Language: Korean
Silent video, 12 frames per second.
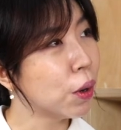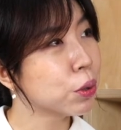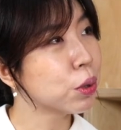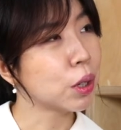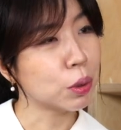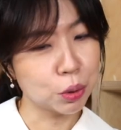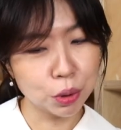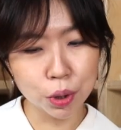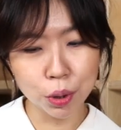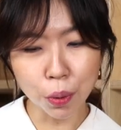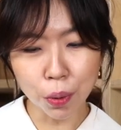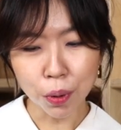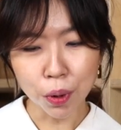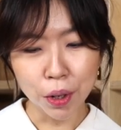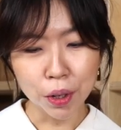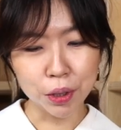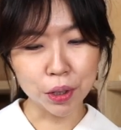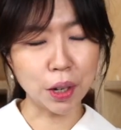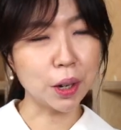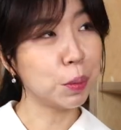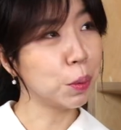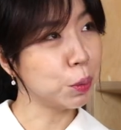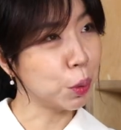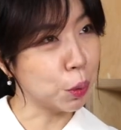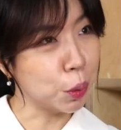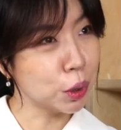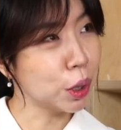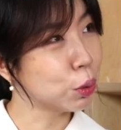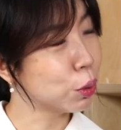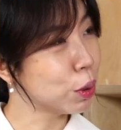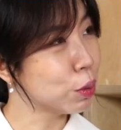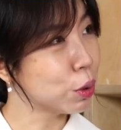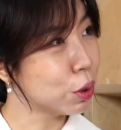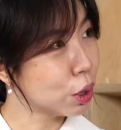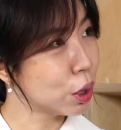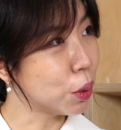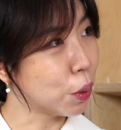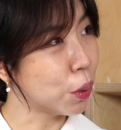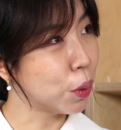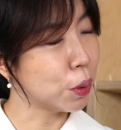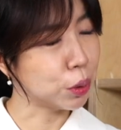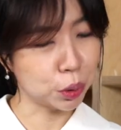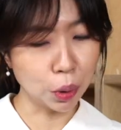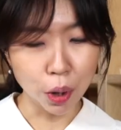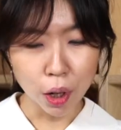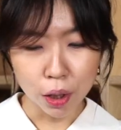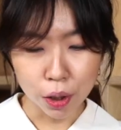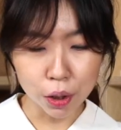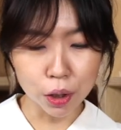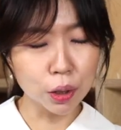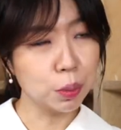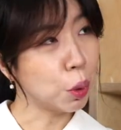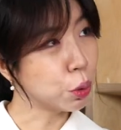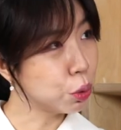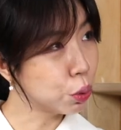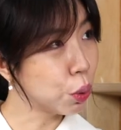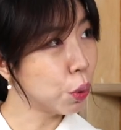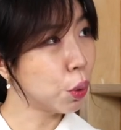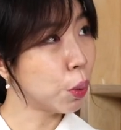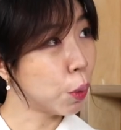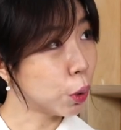건설사도 쓰시고, 이제 뭐 홍길동 님도 쓰시고, 그래서 이름, 뭐 주소,